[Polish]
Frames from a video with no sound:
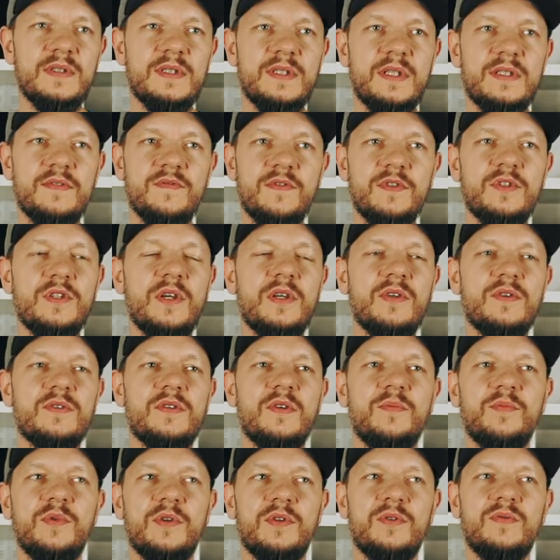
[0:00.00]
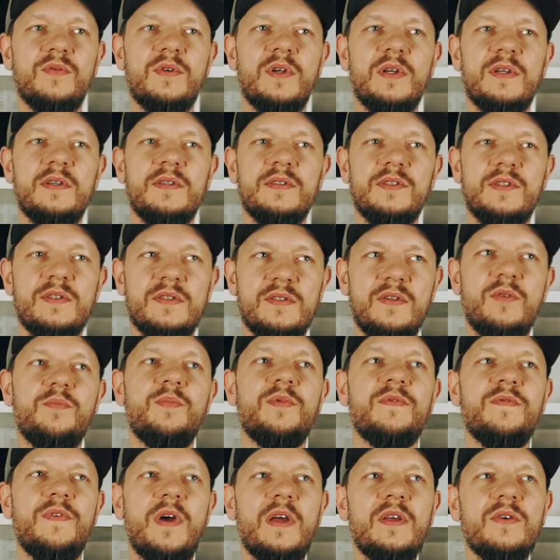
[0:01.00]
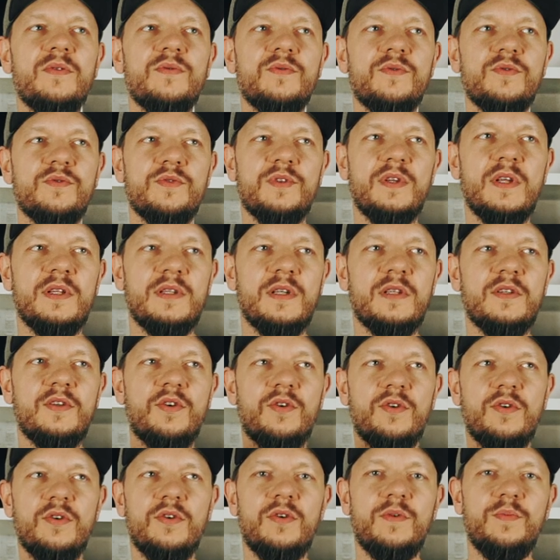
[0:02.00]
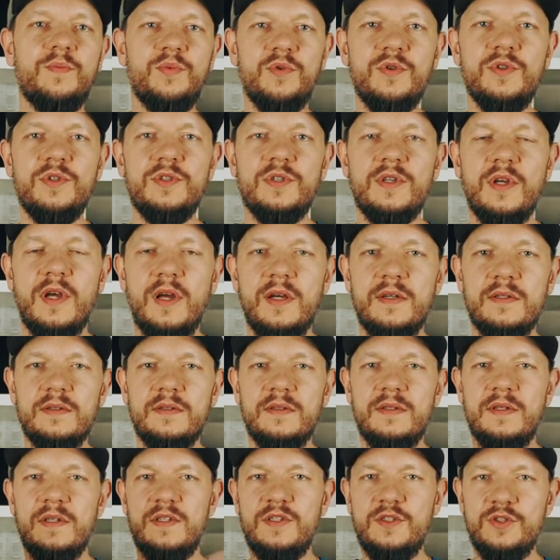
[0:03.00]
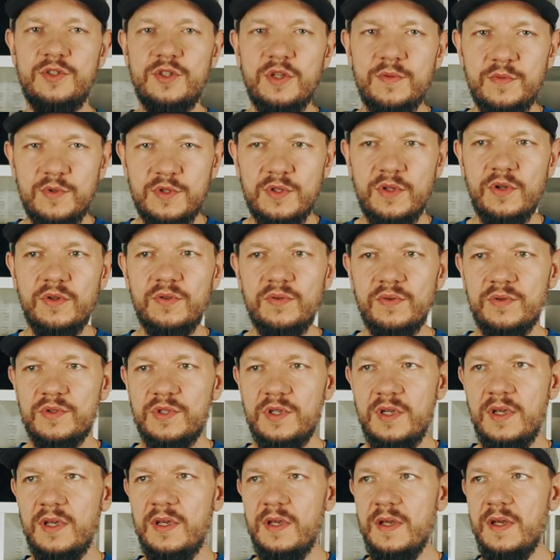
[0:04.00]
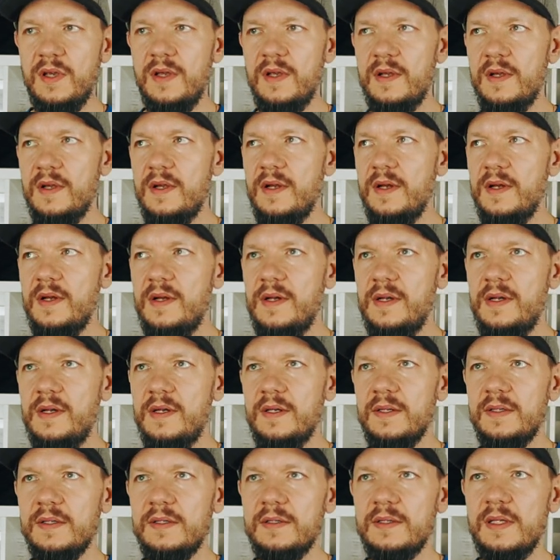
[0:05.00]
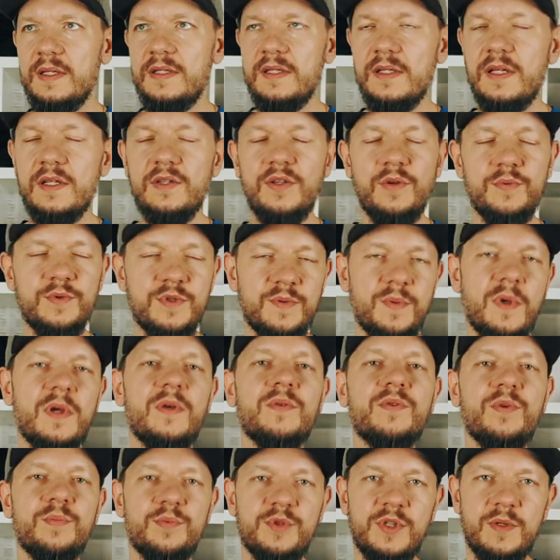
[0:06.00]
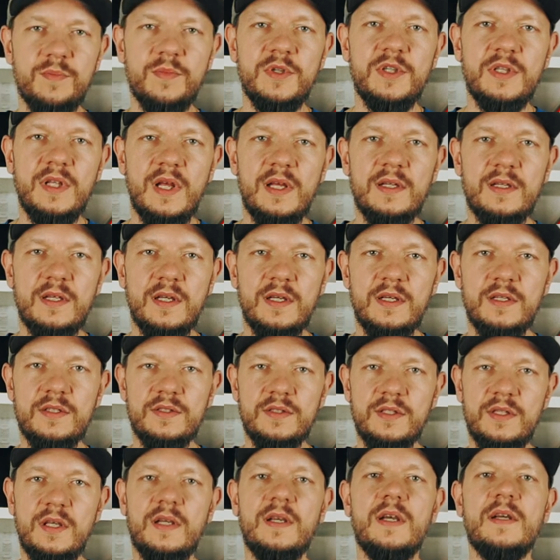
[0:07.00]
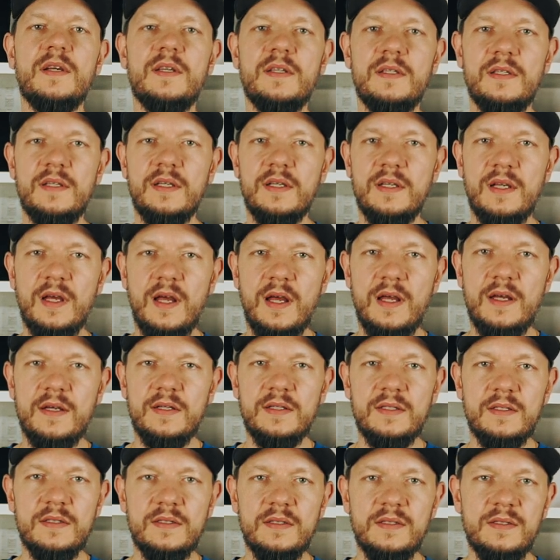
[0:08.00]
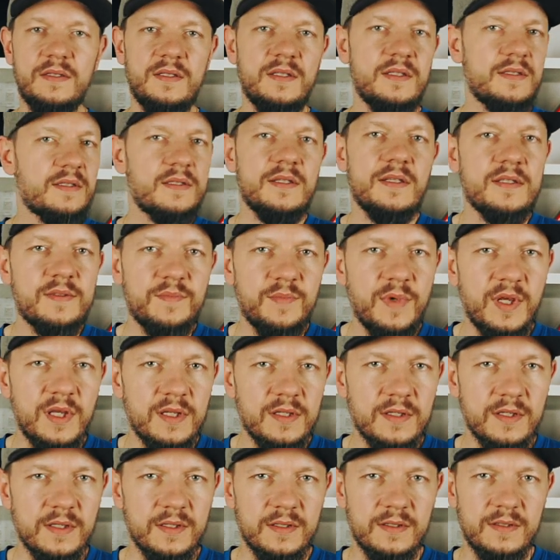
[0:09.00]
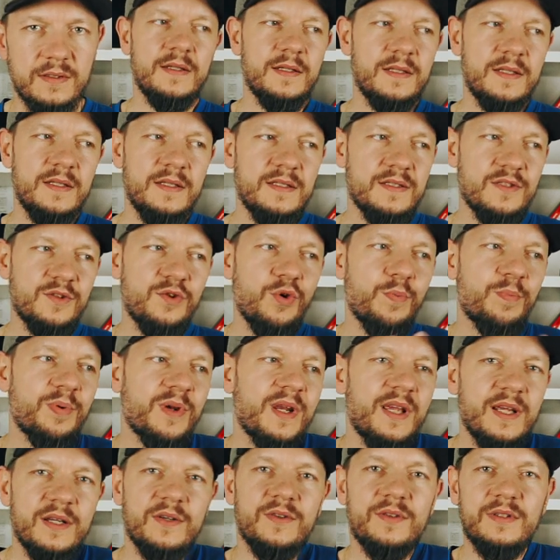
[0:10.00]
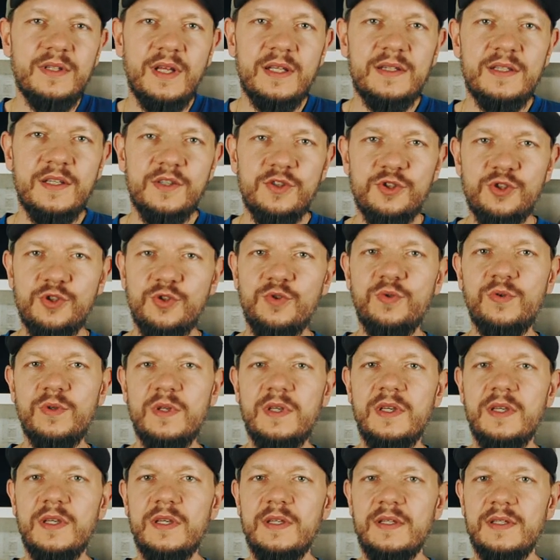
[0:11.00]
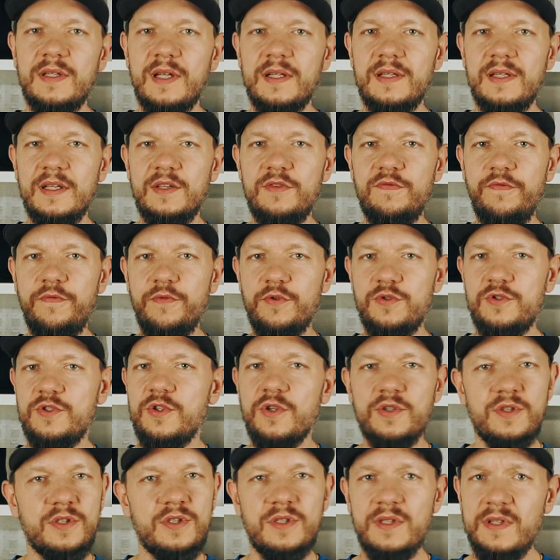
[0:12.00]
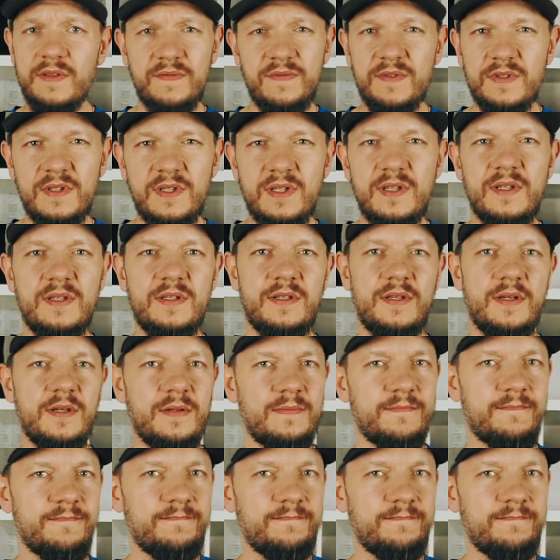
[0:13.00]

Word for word: Zazwyczaj osoby, które się zdobywają już na ten krok pójścia z czymś do ludzi, na tyle dobrze mają to przemyślane, że taka krytyka nic nie zmieni. Nic dobrego dla tej sztuki dla tej twórczości nie wyniknie.